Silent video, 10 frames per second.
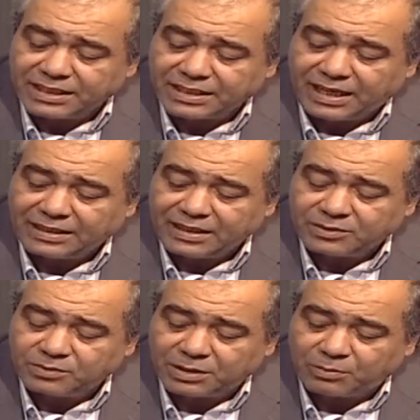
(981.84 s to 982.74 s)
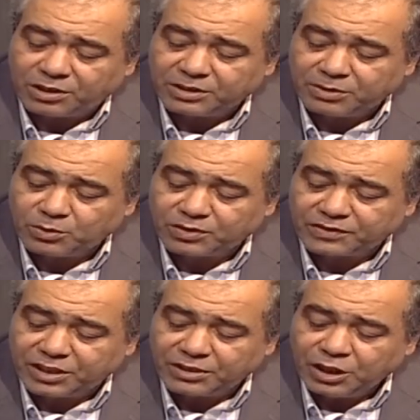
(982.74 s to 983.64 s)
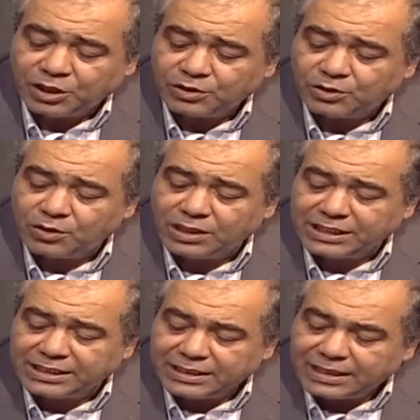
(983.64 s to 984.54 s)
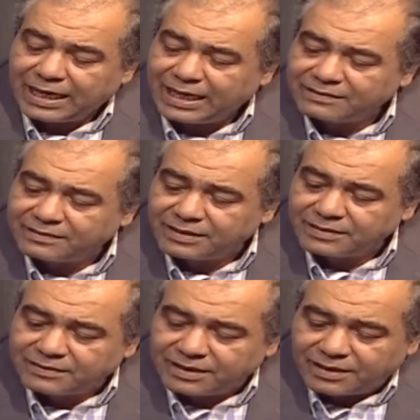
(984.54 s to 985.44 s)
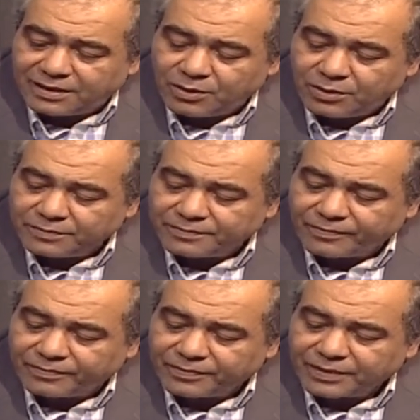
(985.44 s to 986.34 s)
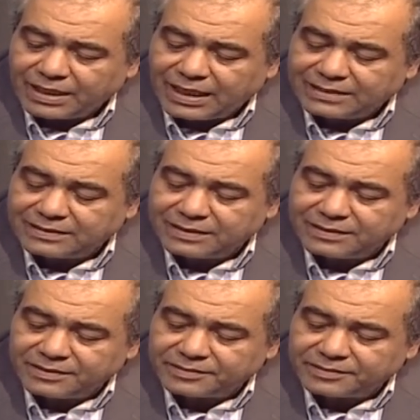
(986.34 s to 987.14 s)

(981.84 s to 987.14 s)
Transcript: هنا على البعد بين نقطتين يقول لي حدد اهو حدد